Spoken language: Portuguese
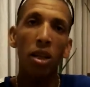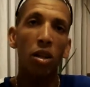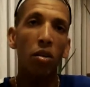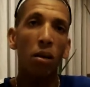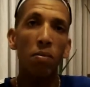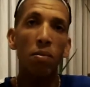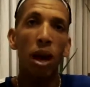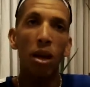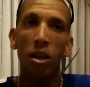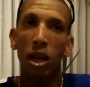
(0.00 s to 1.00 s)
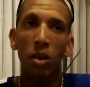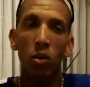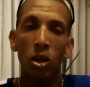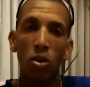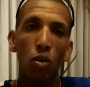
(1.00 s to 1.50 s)
Então é, é, tem que
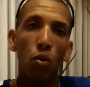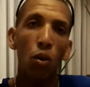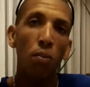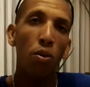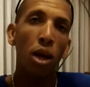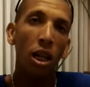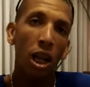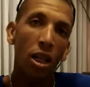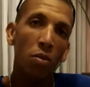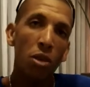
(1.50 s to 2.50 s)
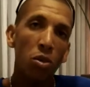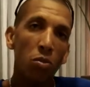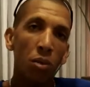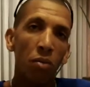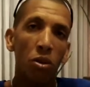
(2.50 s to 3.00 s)
conhecer o corpo do atleta
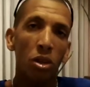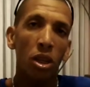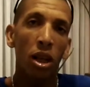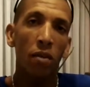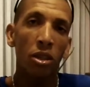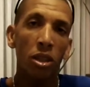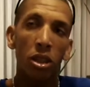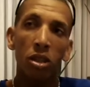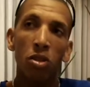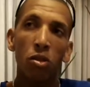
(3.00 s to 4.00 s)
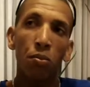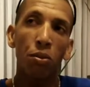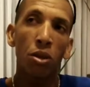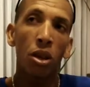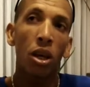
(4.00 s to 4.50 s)
mesmo para você estar tá fazendo esse tipo
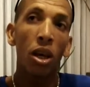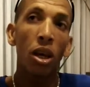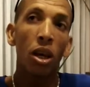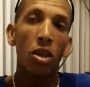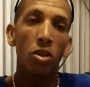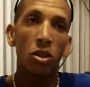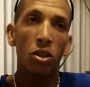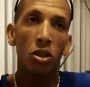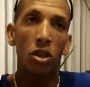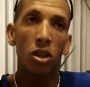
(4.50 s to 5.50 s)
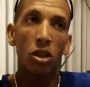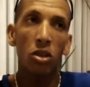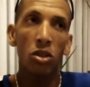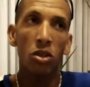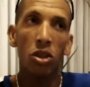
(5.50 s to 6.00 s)
de, de, de,
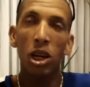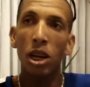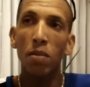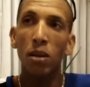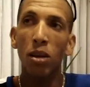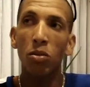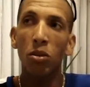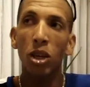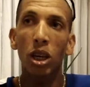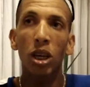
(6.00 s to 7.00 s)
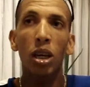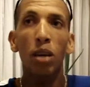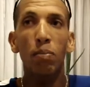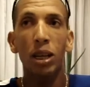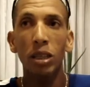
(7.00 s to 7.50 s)
de, de treinamento
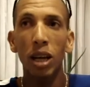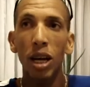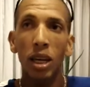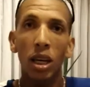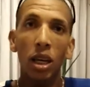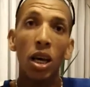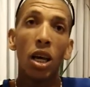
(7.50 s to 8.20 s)
e, e, pensar que